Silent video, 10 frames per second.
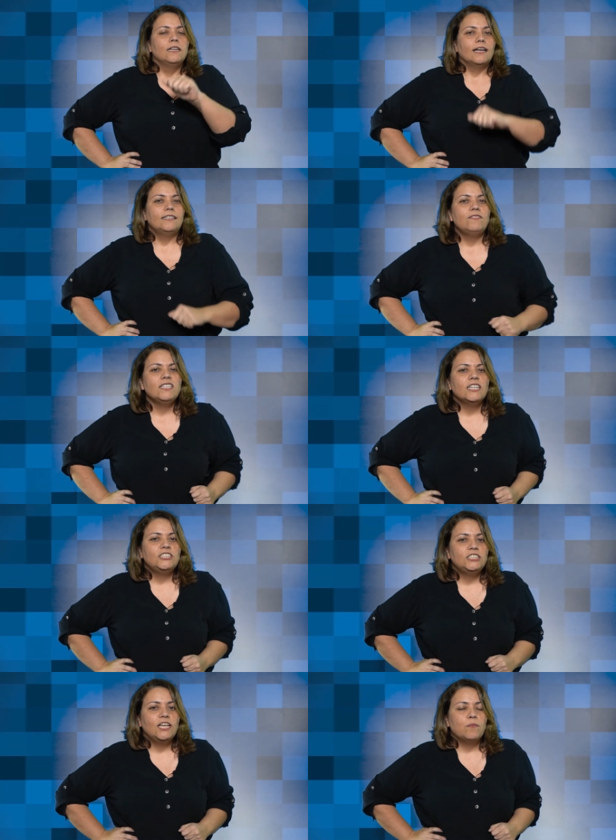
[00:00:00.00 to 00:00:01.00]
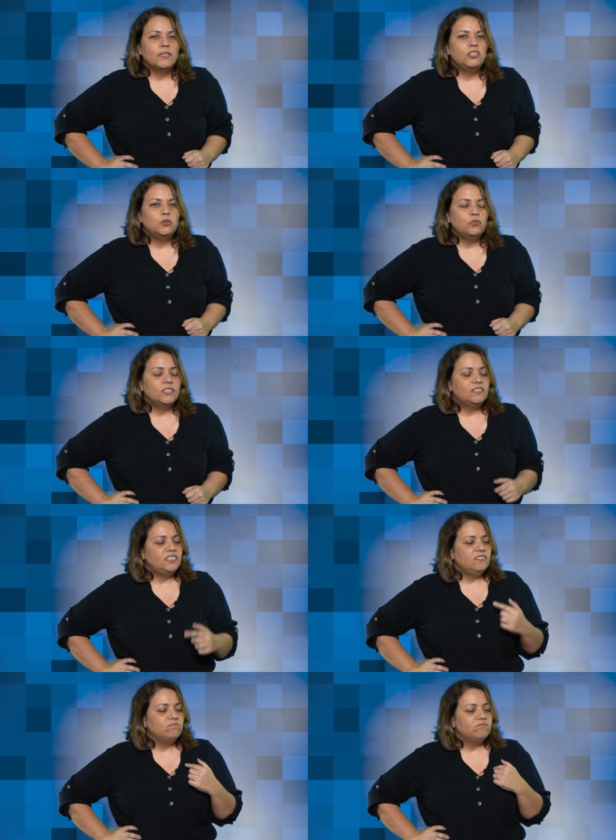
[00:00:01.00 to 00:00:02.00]
Cada vez que a gente tem uma atitude
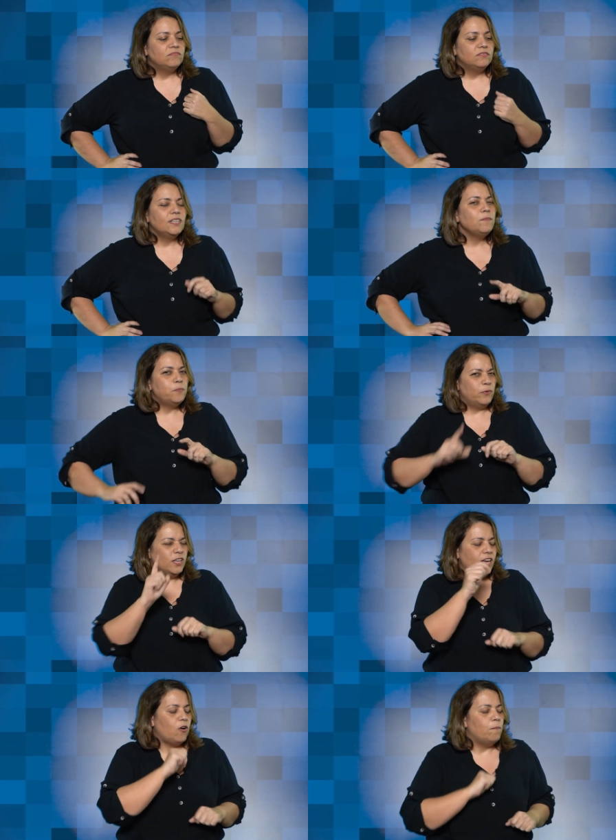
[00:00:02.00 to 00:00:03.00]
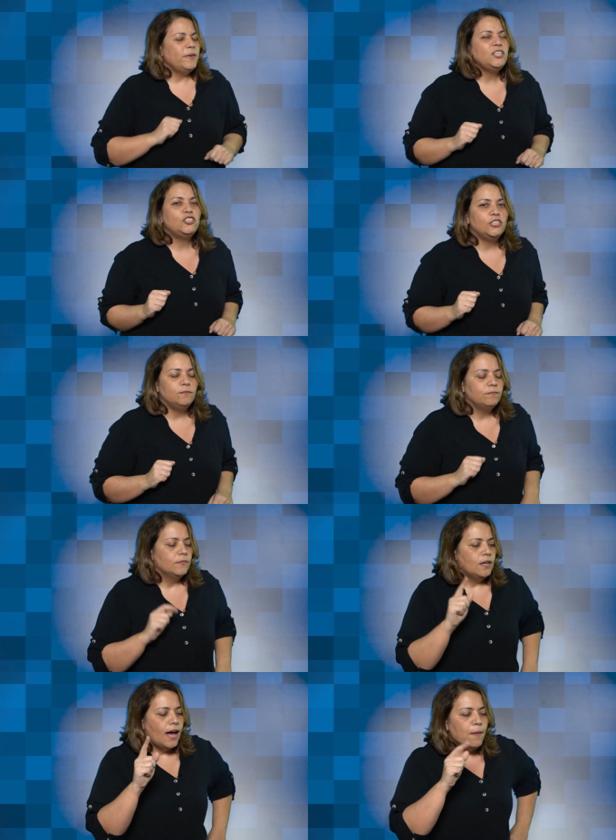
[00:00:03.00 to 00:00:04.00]
assim, sabe por quê? Ó, mentir.
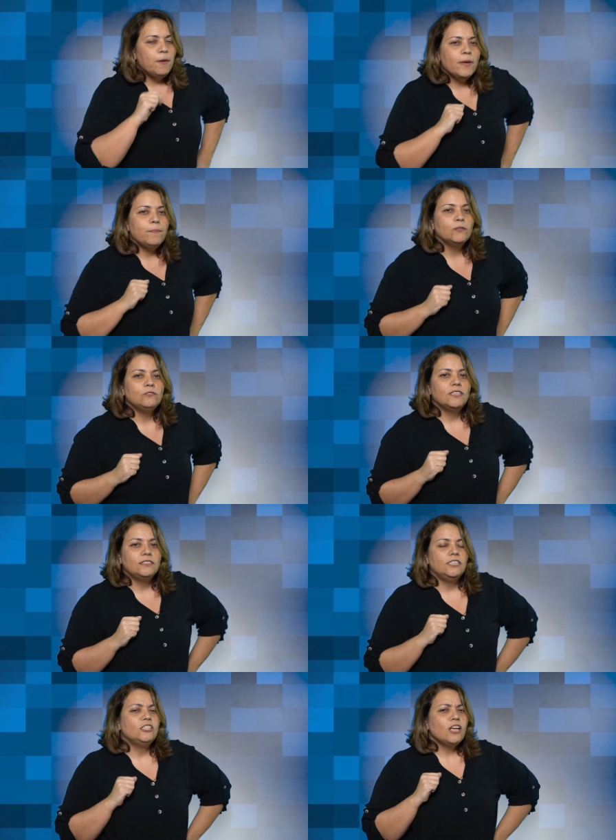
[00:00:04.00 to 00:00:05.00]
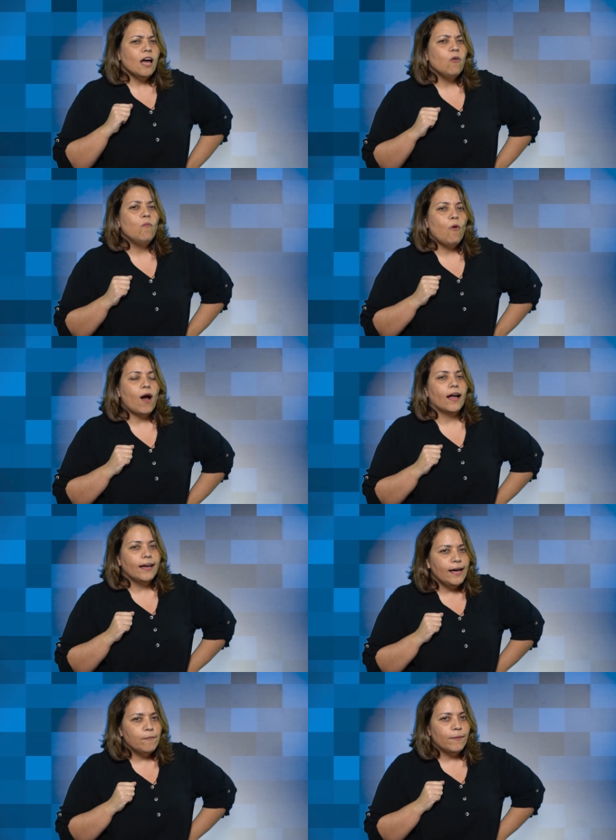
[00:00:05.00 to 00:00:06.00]
A mamãe pergunta assim: já arrumou a
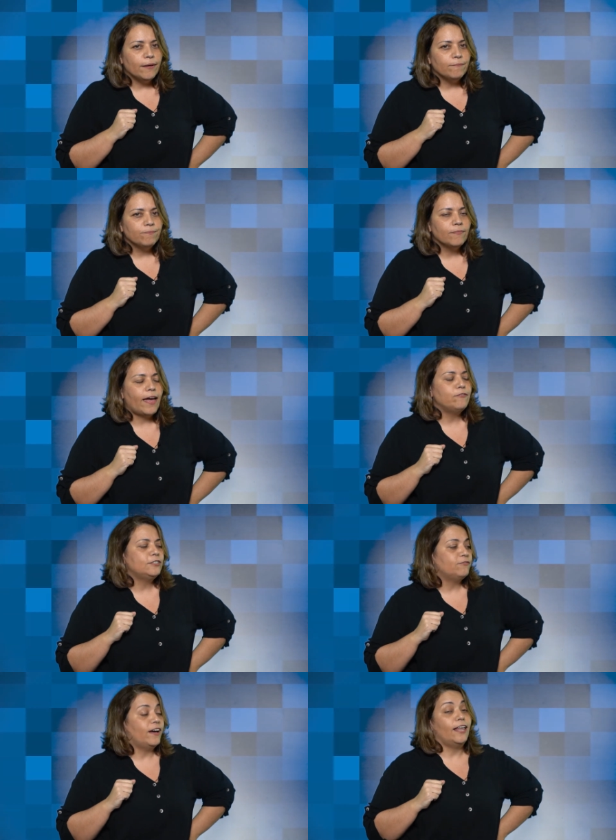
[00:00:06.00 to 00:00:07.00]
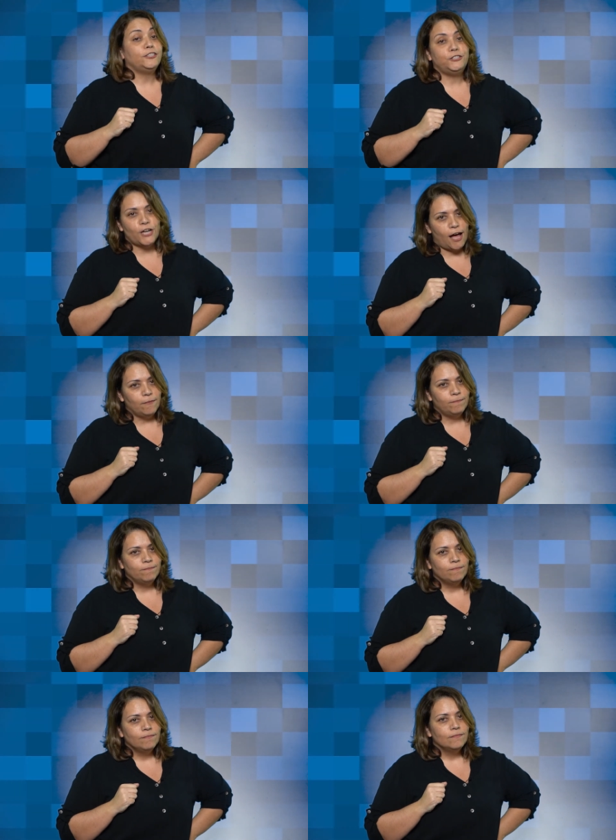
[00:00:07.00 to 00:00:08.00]
cama? Aí você fala: já.
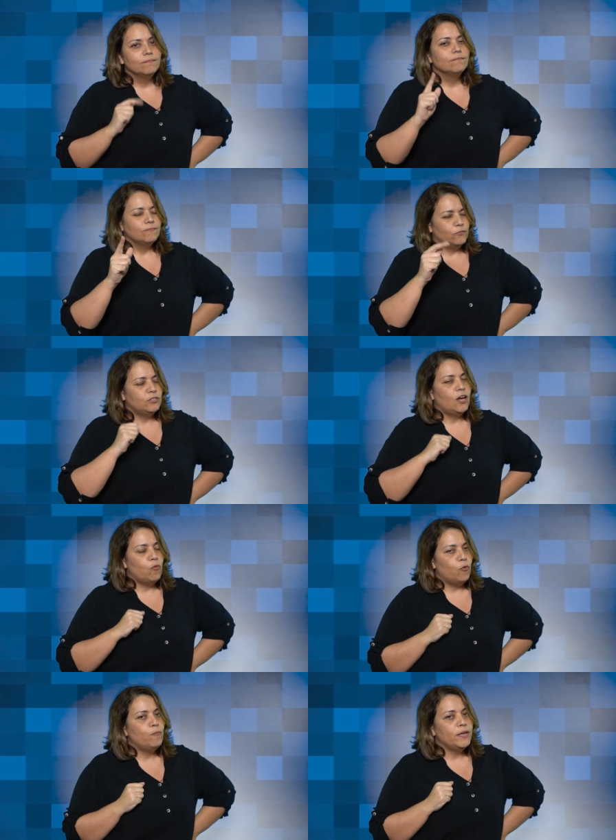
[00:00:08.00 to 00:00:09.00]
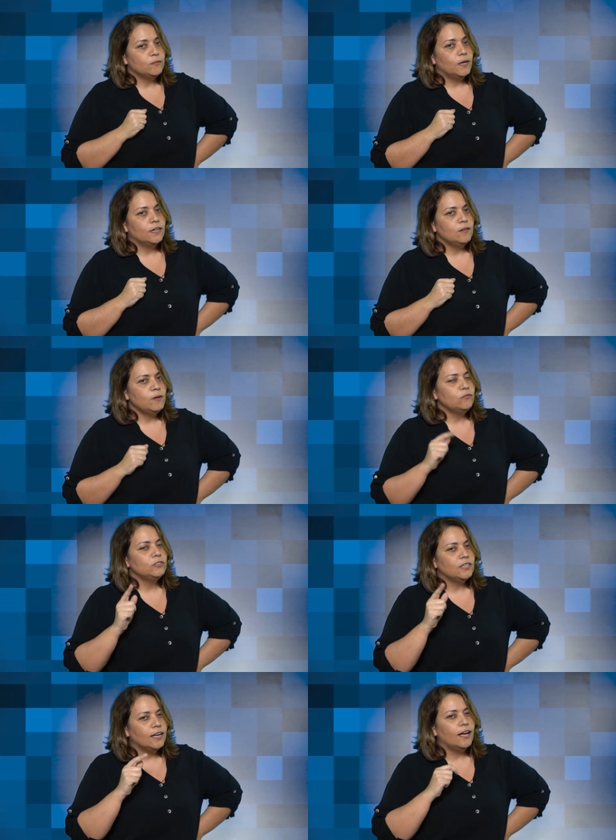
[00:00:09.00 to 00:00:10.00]
Você arrumou mesmo a cama ou
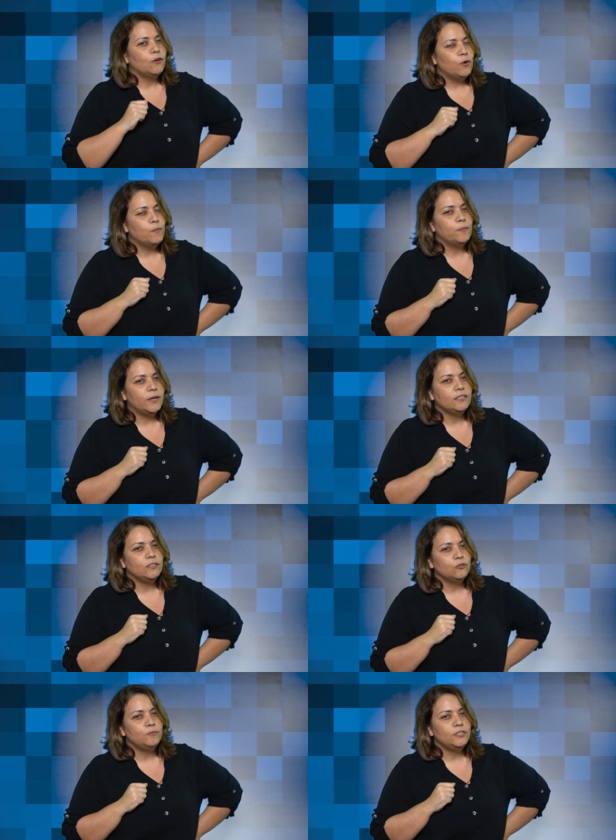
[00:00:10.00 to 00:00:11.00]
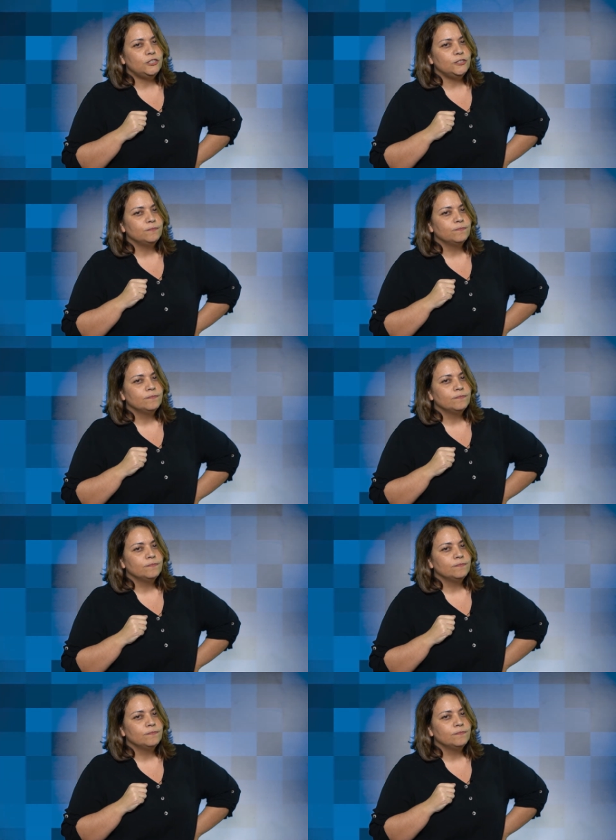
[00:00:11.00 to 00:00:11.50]
você enganou a mamãe e tentou mentir?